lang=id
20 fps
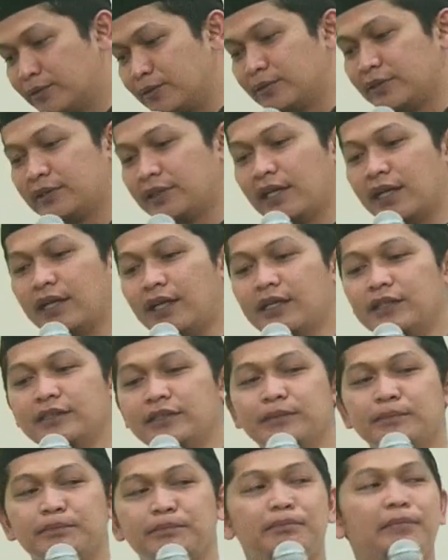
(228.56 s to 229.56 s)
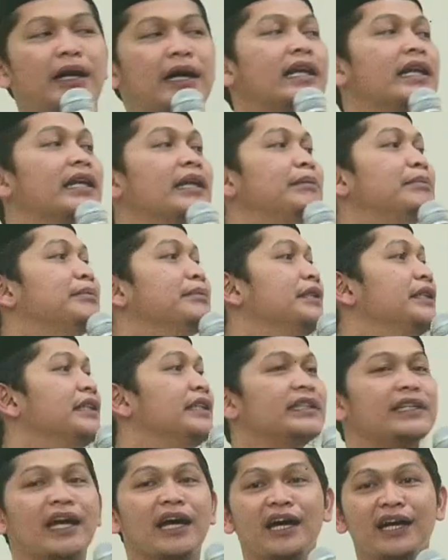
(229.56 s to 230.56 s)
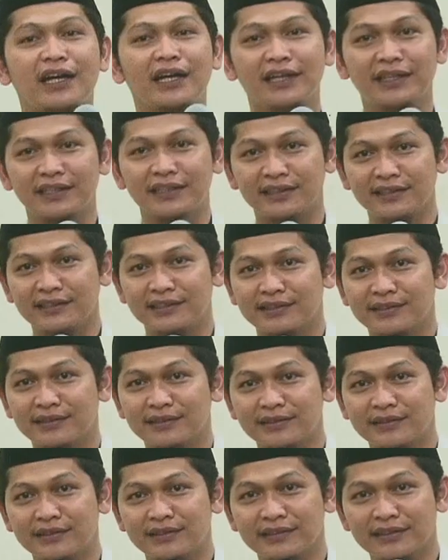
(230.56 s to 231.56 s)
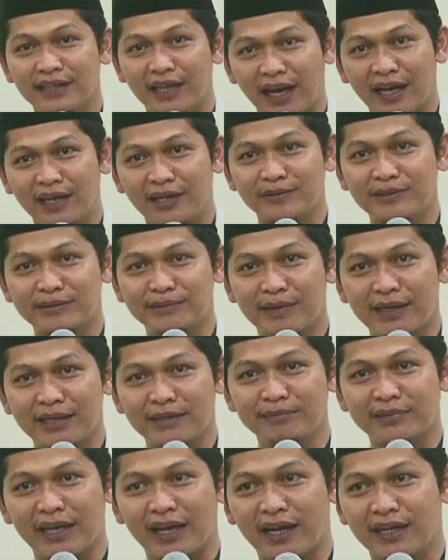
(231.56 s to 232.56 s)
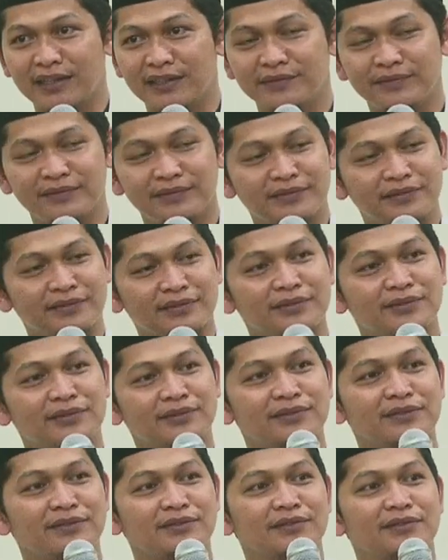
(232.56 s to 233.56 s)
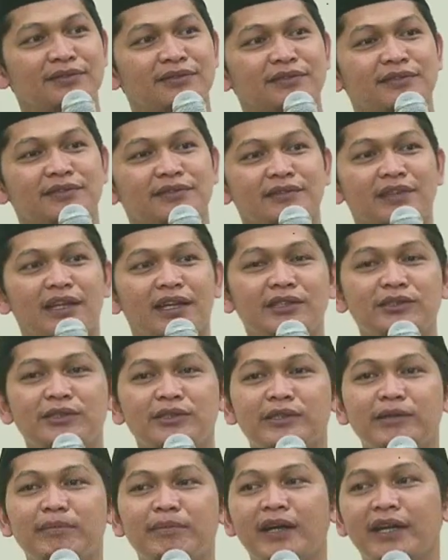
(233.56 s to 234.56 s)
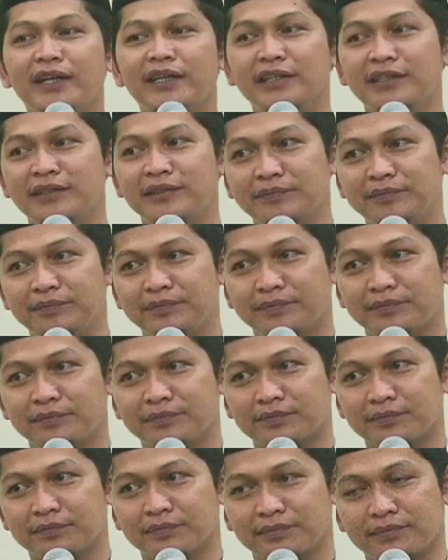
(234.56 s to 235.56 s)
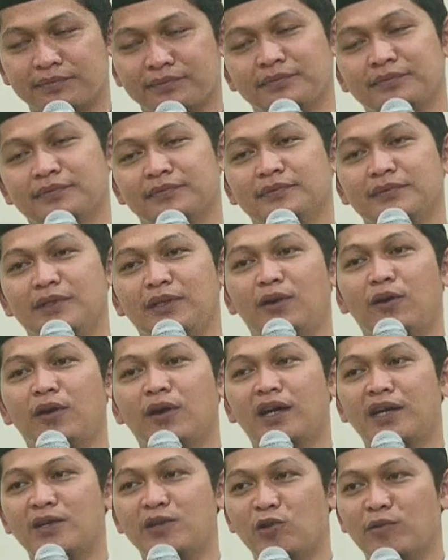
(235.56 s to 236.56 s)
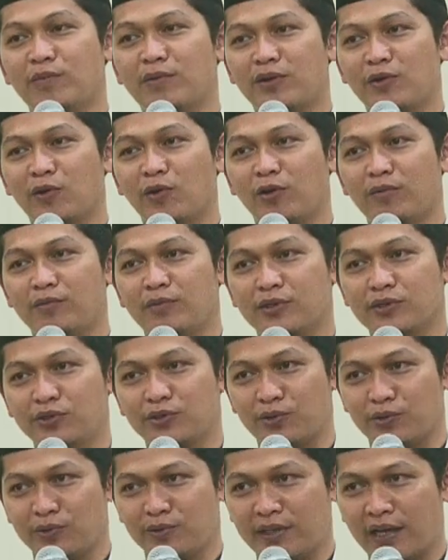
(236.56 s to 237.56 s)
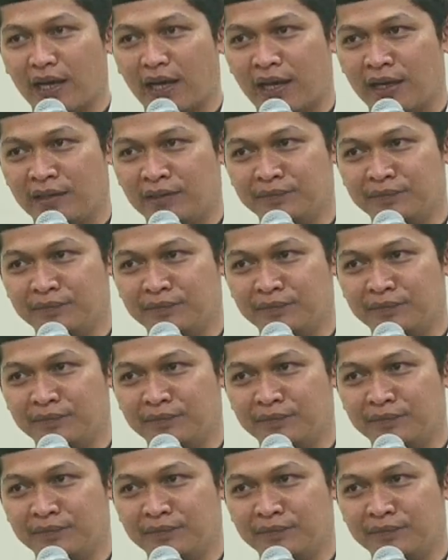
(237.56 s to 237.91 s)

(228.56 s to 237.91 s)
udah malam ini ya ya udah malam ya lanjut apa enggak ini lokan gue baru ngomong suruh udah